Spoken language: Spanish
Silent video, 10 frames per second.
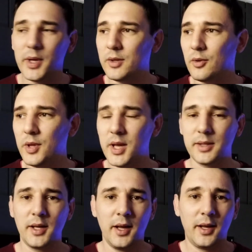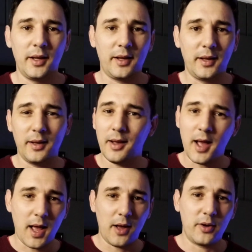estos días, eh,
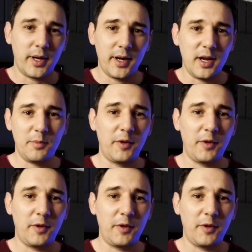ahora en el